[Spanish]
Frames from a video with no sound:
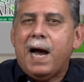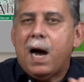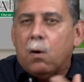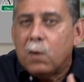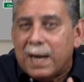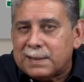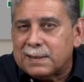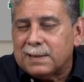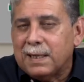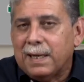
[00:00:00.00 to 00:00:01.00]

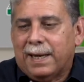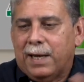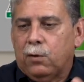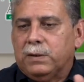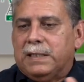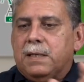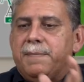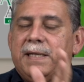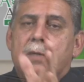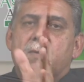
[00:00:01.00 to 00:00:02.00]
jaulas, que es donde se
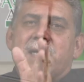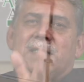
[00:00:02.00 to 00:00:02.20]
mete una